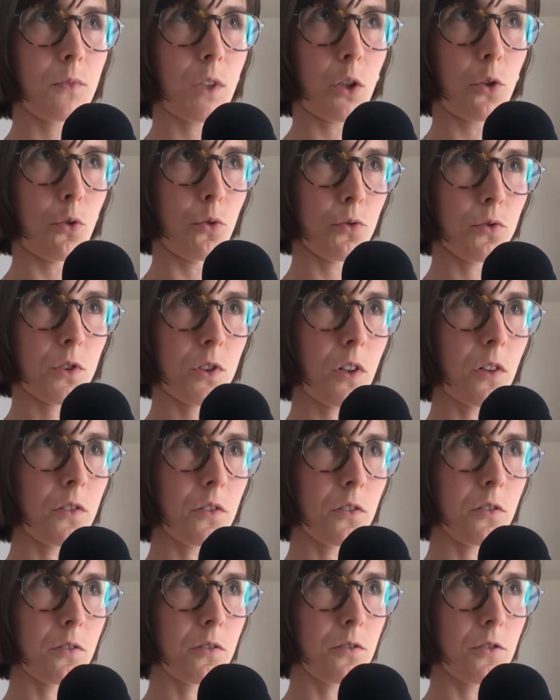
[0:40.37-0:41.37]

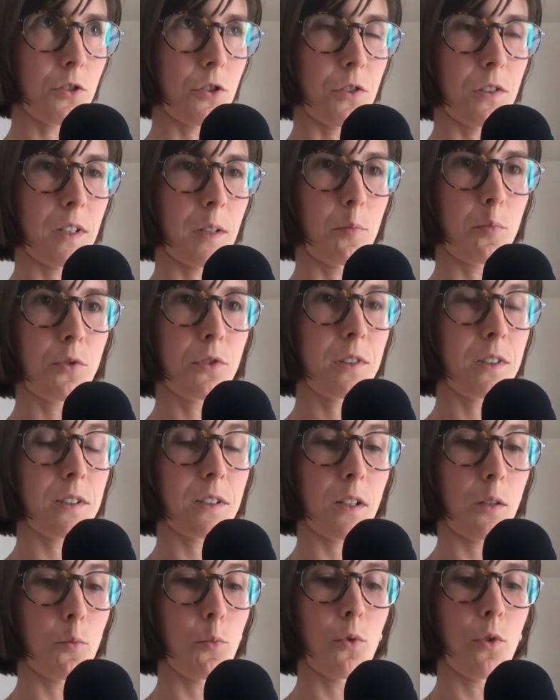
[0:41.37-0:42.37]
constantes. Je ne sais plus si
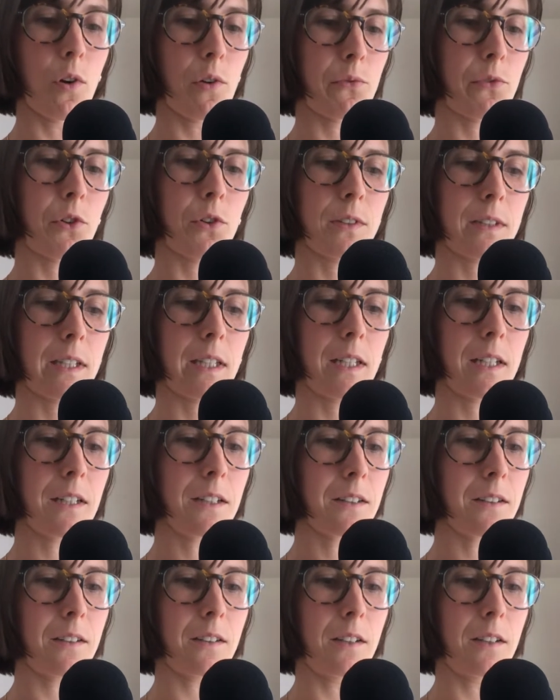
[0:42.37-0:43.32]
c'est le mot en français.